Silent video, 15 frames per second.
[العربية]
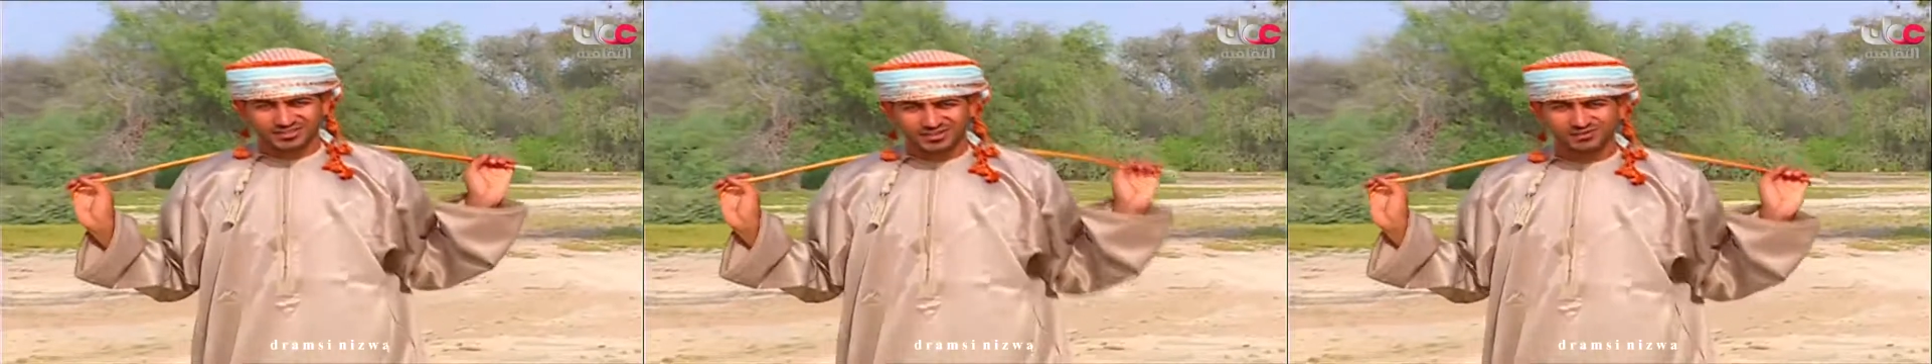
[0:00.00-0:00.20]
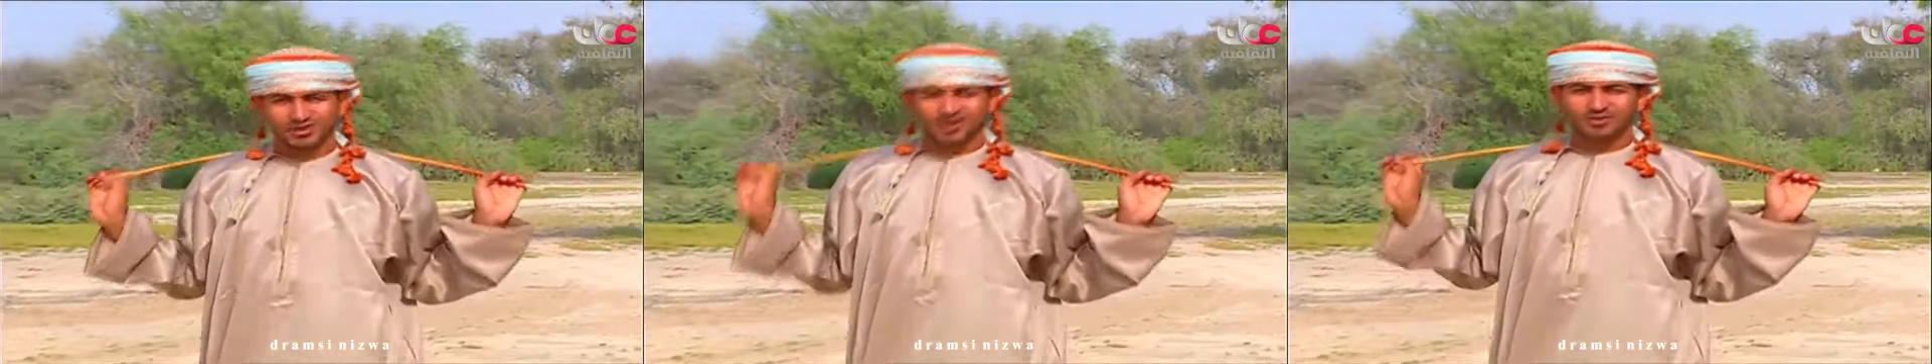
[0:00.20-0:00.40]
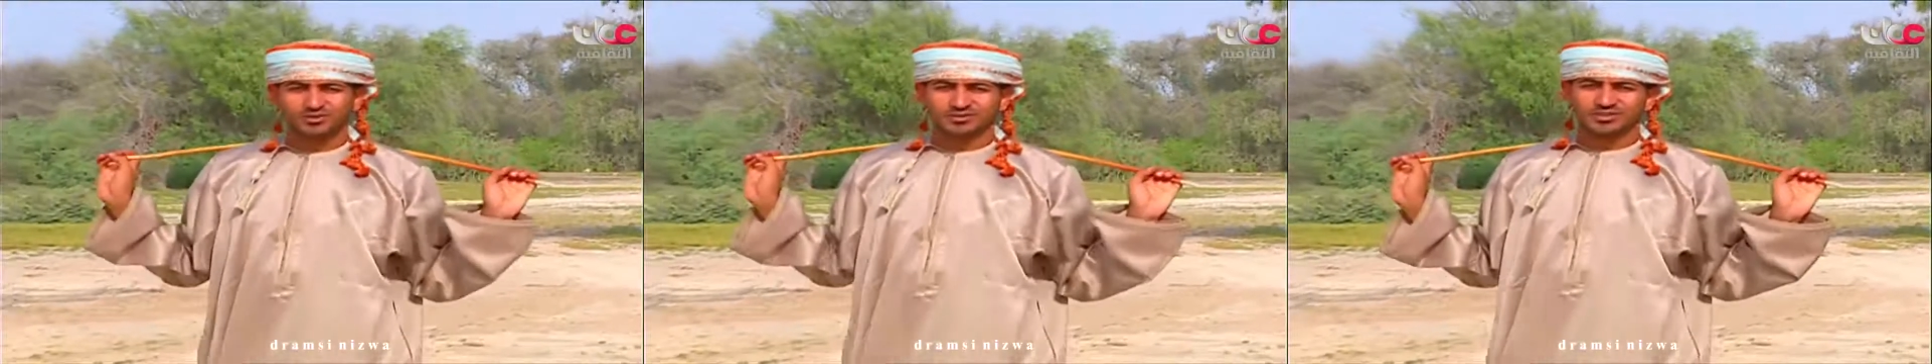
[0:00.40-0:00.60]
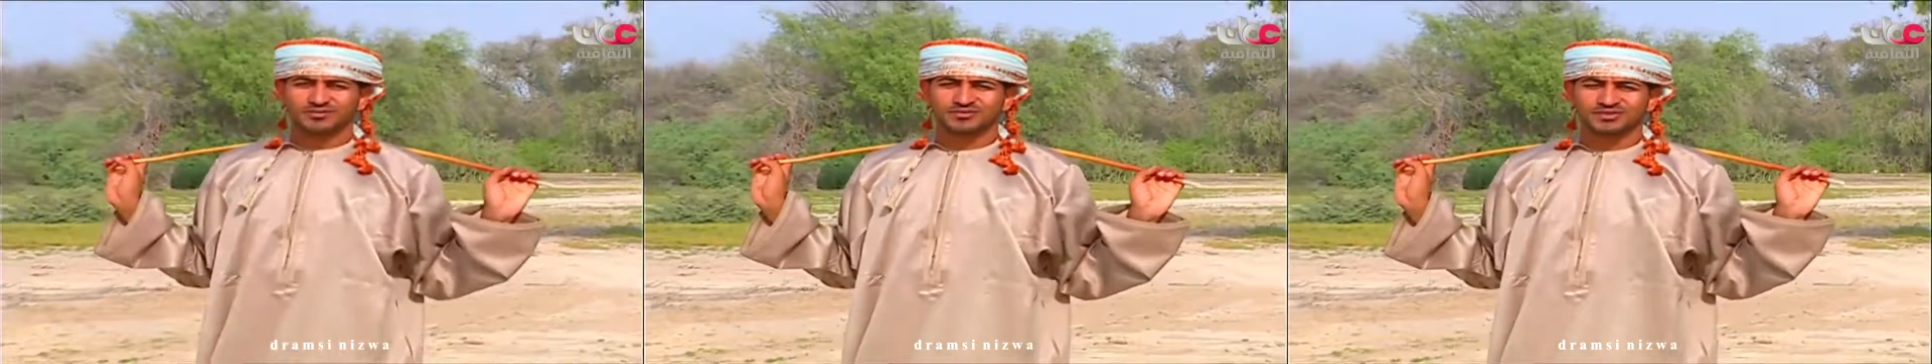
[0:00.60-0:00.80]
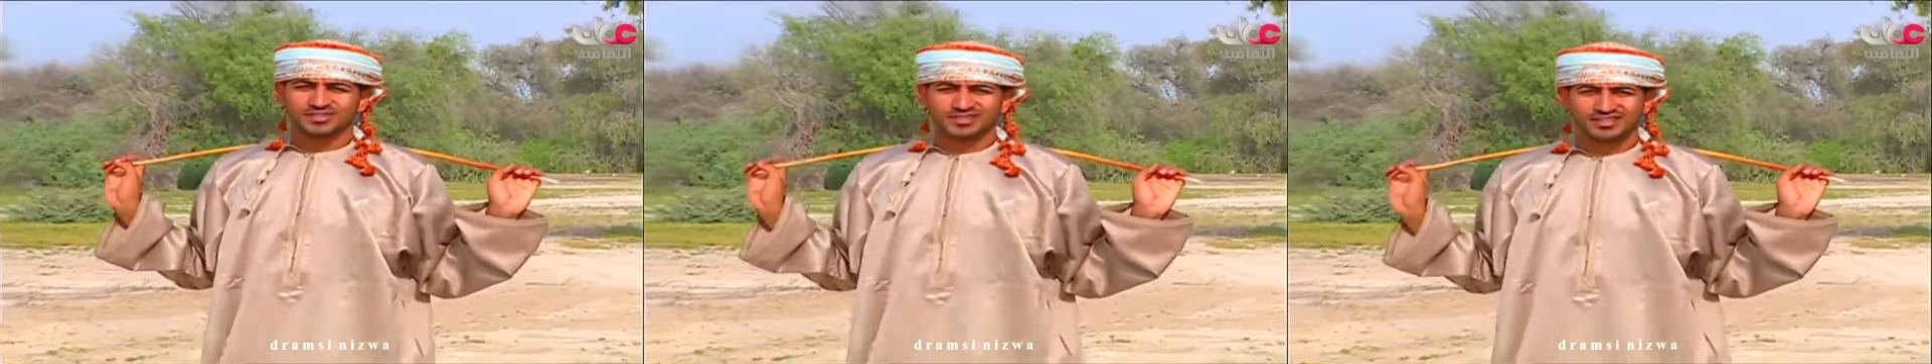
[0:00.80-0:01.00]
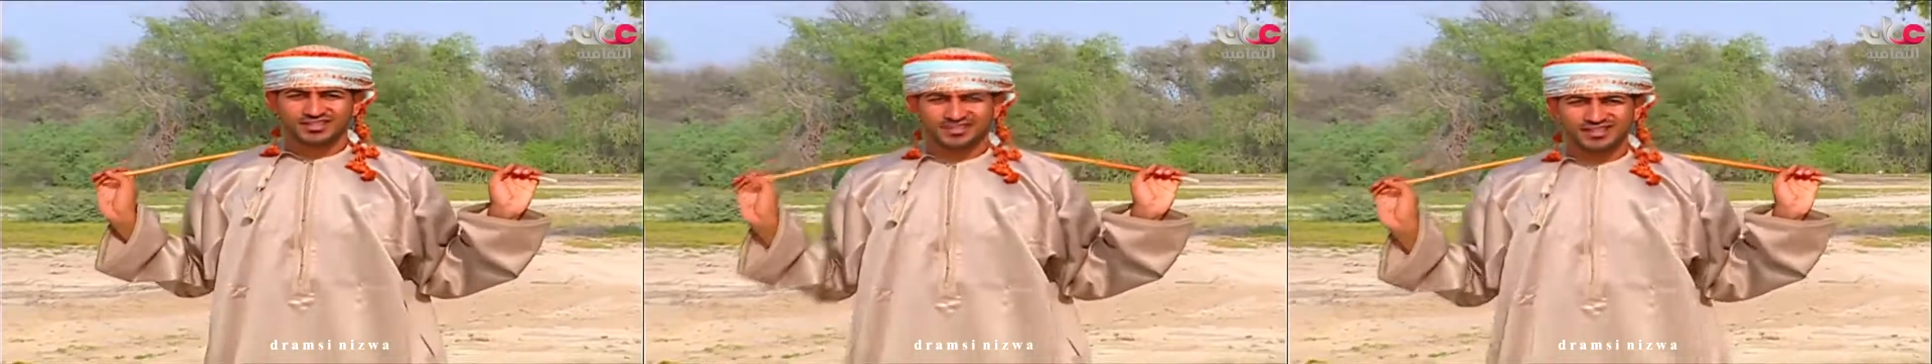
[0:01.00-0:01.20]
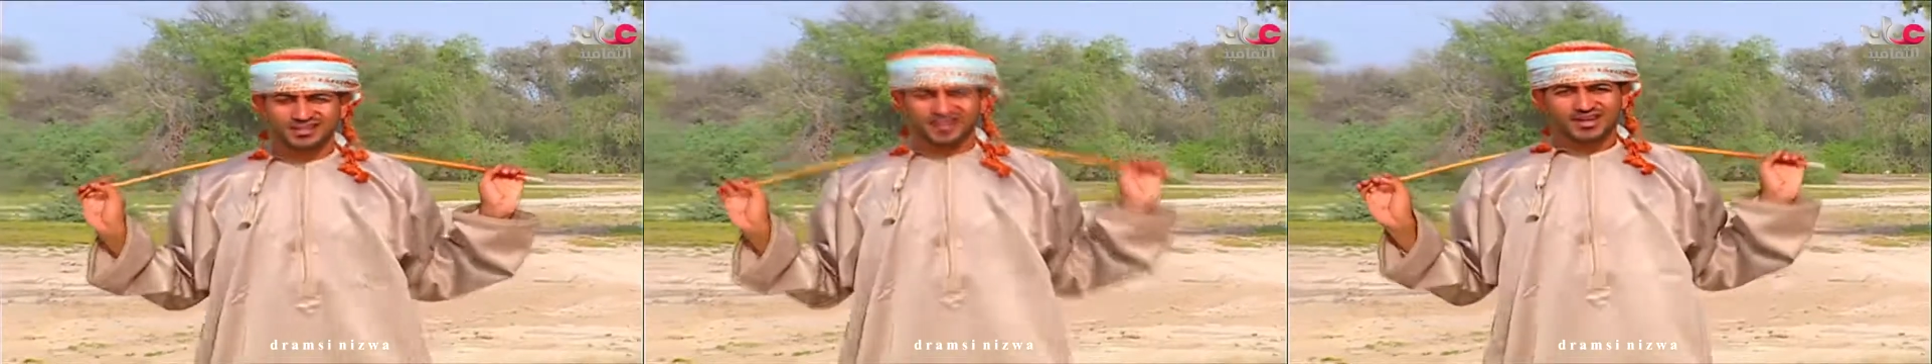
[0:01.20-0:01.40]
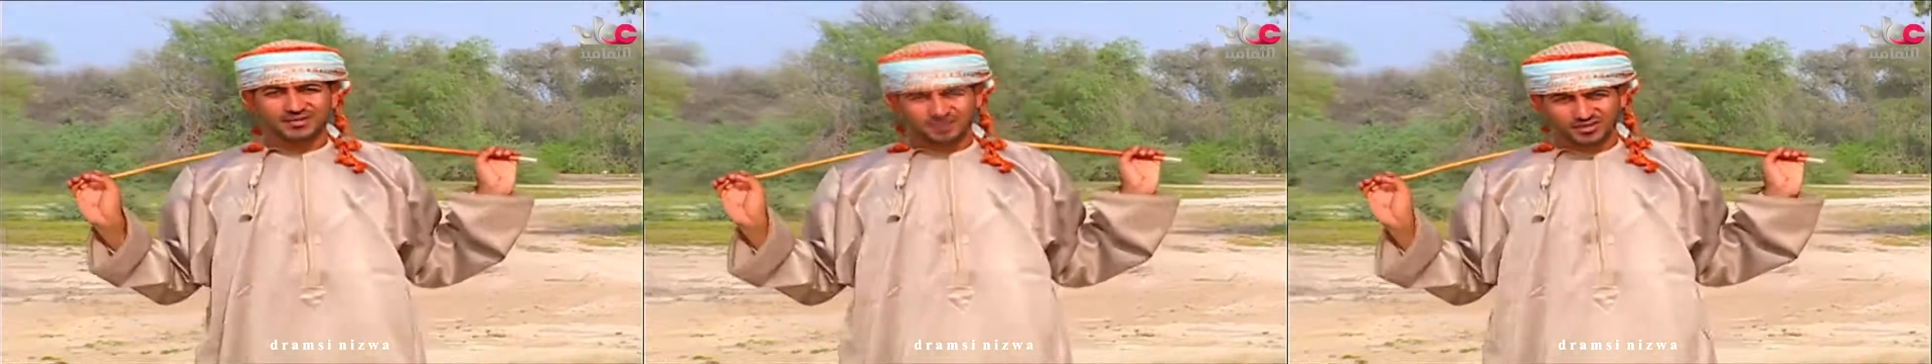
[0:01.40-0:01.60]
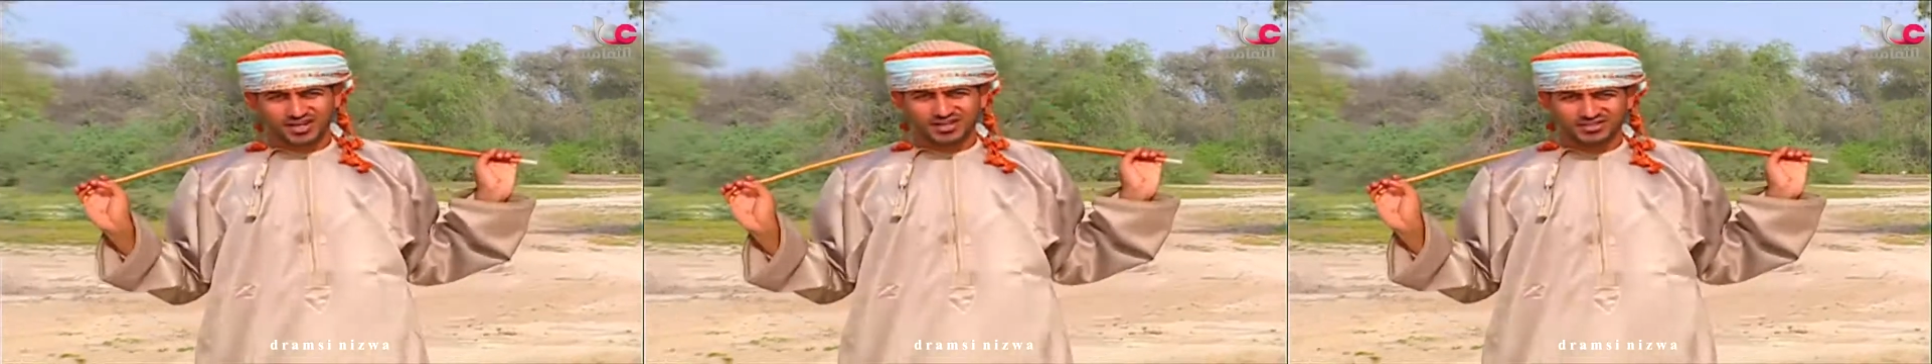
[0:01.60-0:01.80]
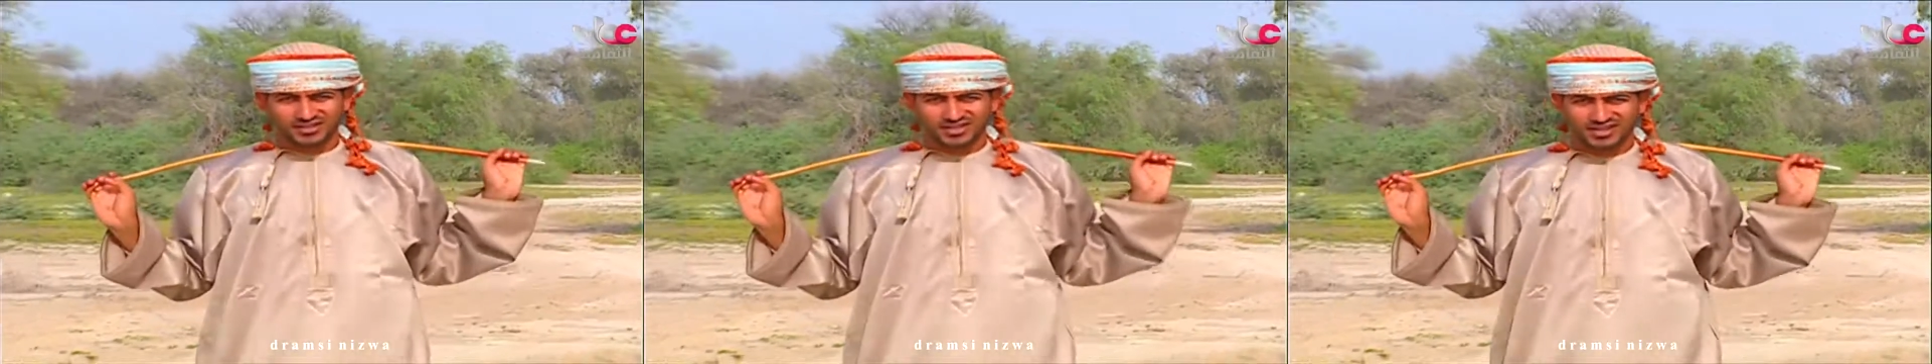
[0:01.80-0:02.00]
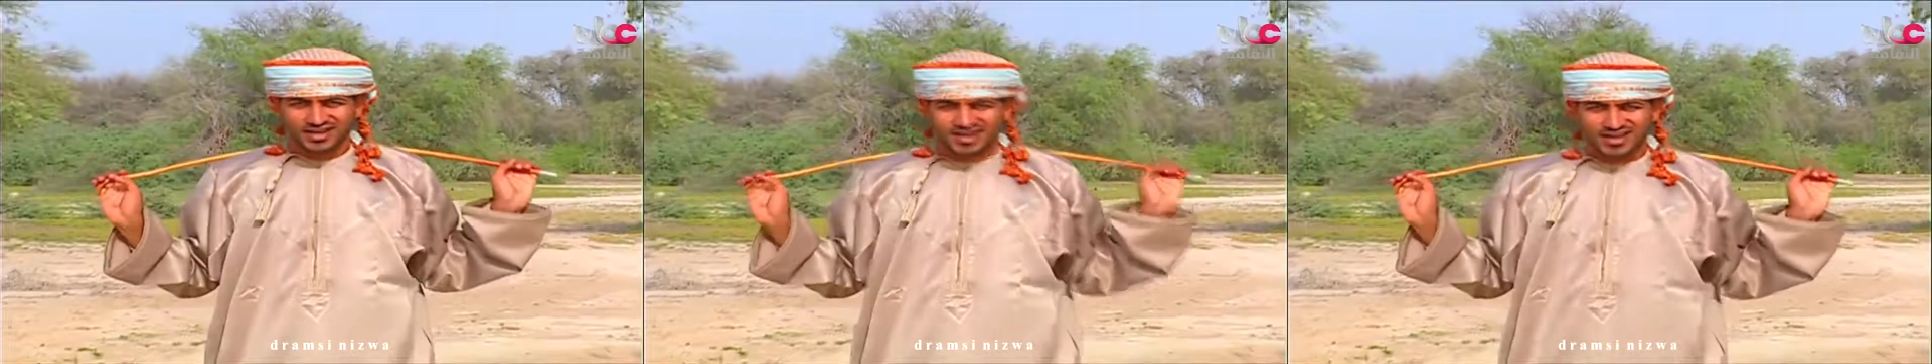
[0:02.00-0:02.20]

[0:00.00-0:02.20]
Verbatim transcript: تصبح وتمسي على بشاشة